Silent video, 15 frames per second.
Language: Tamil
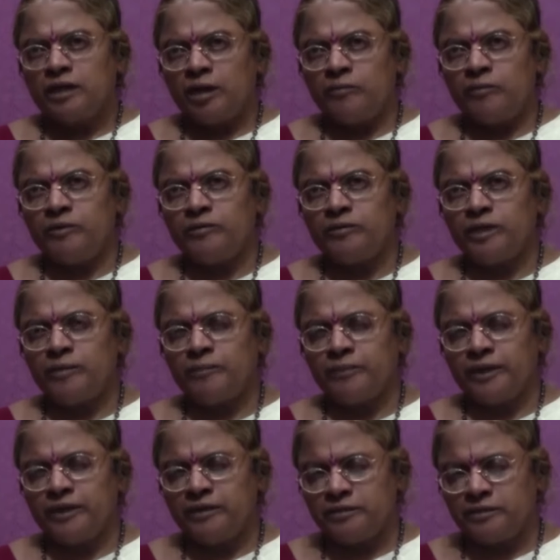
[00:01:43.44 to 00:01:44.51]
நம்மளுடைய
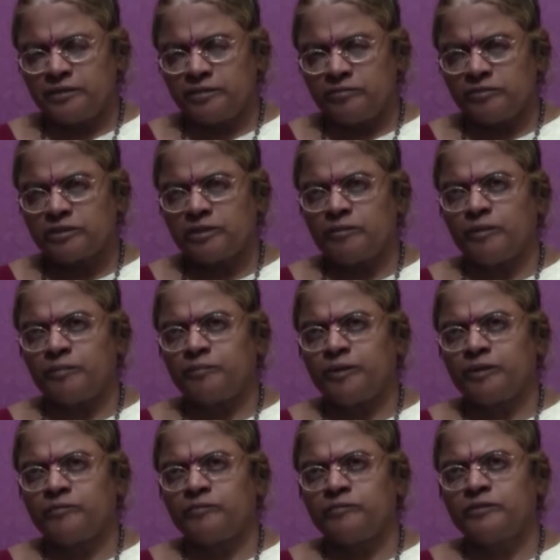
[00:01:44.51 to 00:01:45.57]
பயிற்சியும்
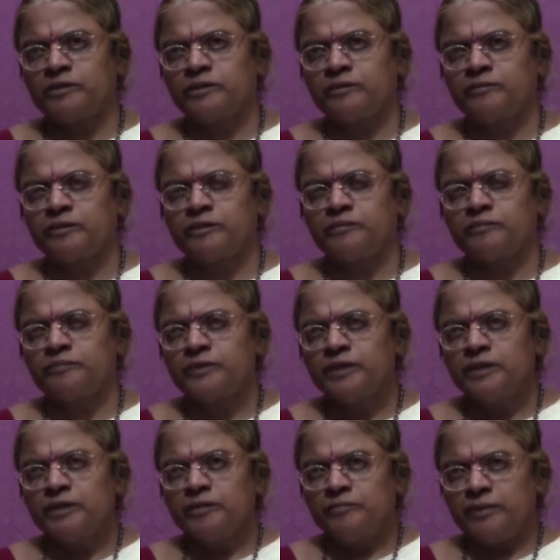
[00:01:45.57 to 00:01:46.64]
சமர்ப்பணமும் இருக்க வேண்டும்
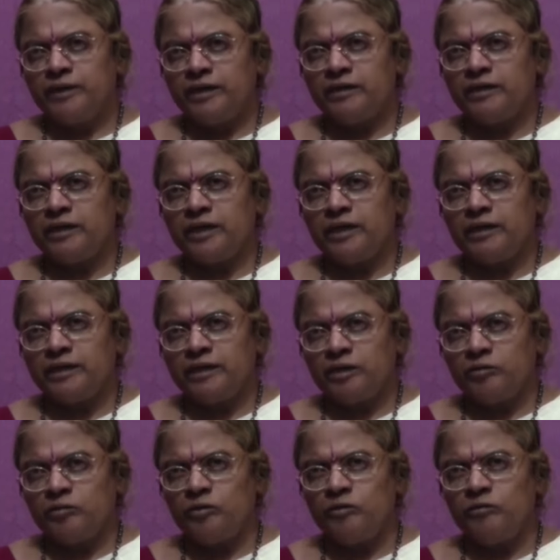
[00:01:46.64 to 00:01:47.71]
பேரண்ட
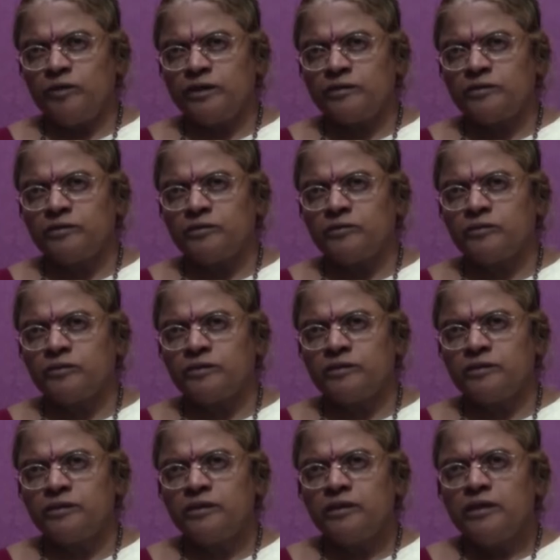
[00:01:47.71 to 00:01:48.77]
நாயகனை உள்வாங்கி
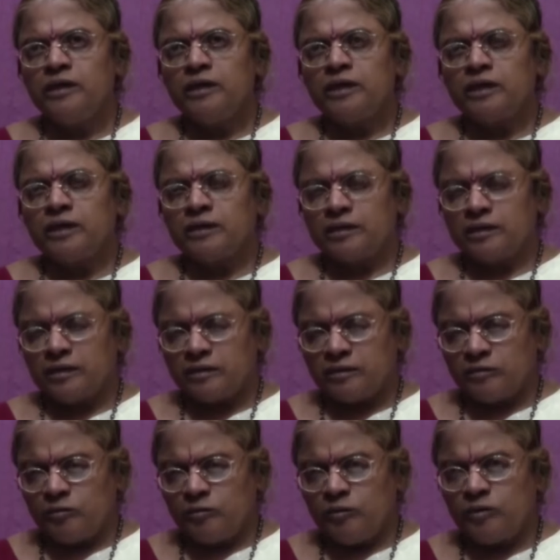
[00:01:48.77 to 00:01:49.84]
கொண்டு
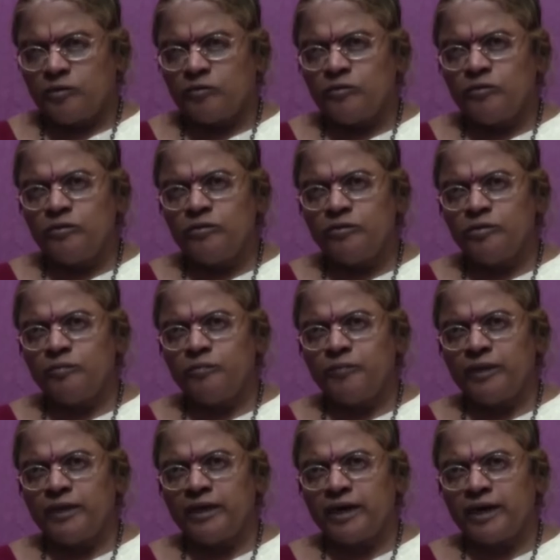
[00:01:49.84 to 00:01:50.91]
ஒரு
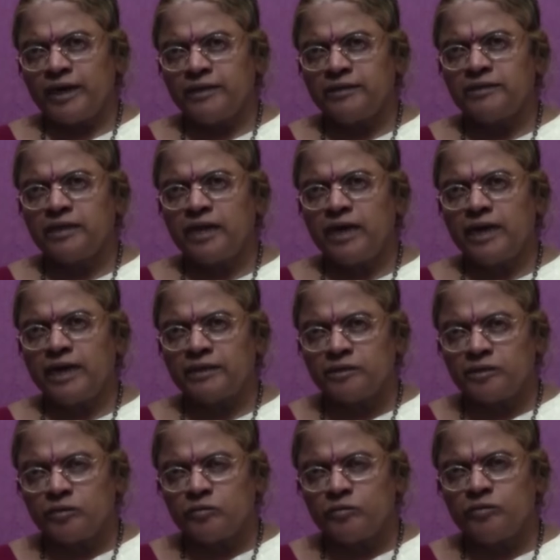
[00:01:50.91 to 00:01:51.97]
குதுகுதுப்பை அடைந்தால்
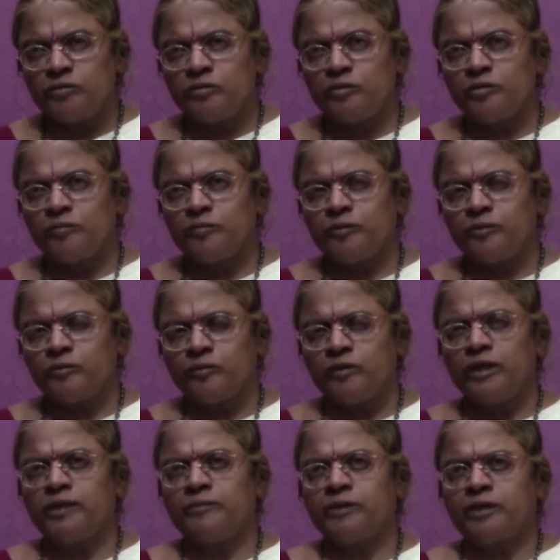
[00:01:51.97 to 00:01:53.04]
அந்த குதுகுதுப்பு
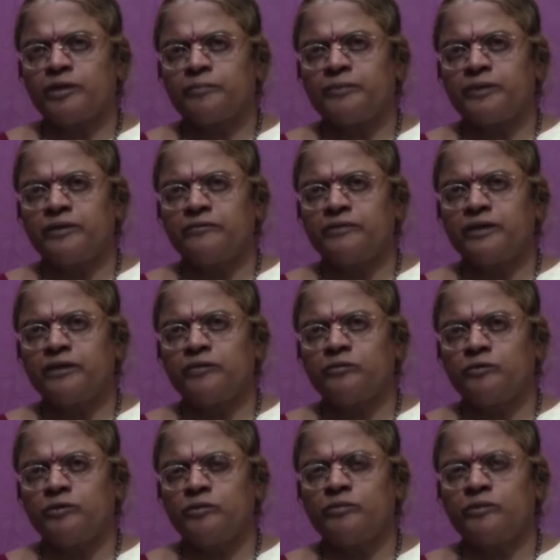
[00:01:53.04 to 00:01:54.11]
கூட நமக்கு பிறவியை
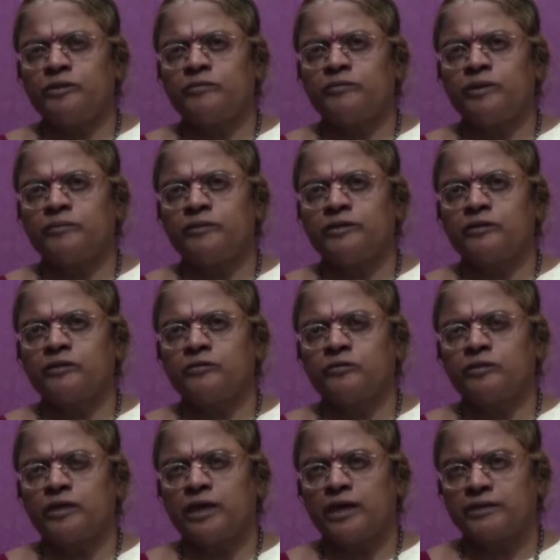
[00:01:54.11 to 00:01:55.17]
உண்டு பண்ணும்
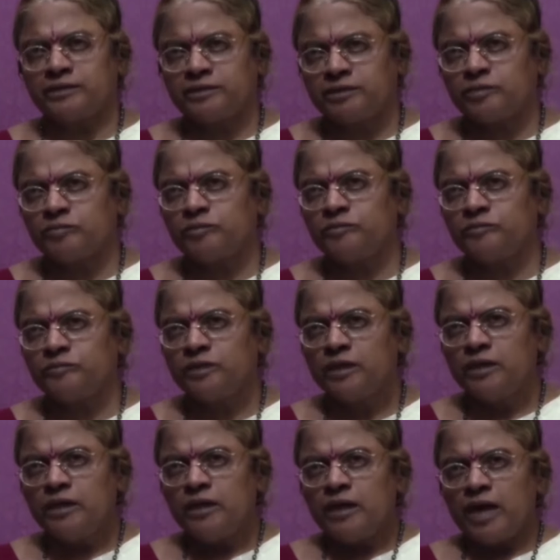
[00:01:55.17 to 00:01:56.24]
அப்படிங்கக்கூடிய அச்சமும்
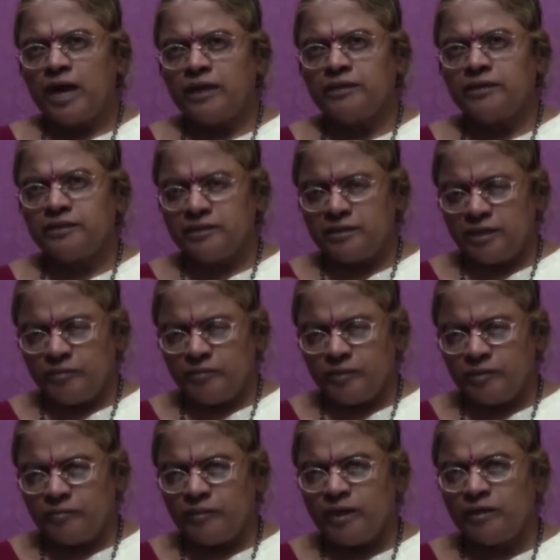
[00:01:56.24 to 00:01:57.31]
அது இது
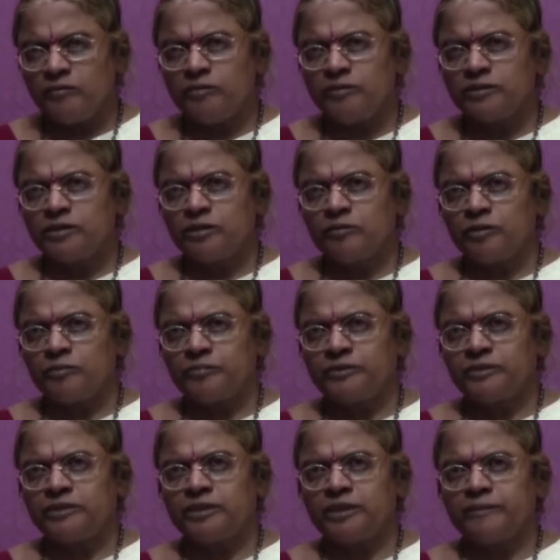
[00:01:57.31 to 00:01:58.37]
எம்பெருமான் கொடுத்த ஒரு
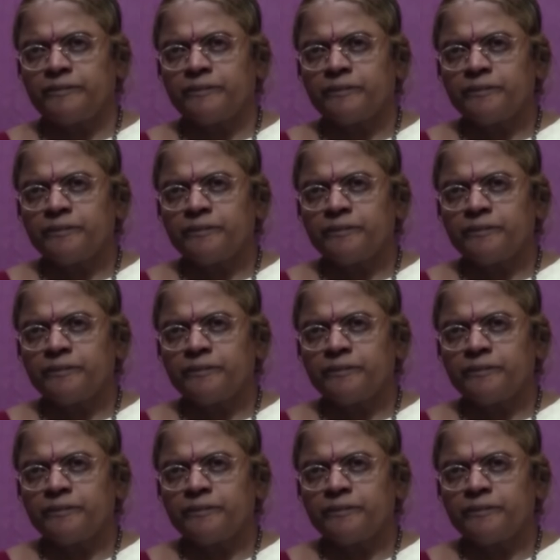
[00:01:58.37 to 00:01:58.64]
பிச்சை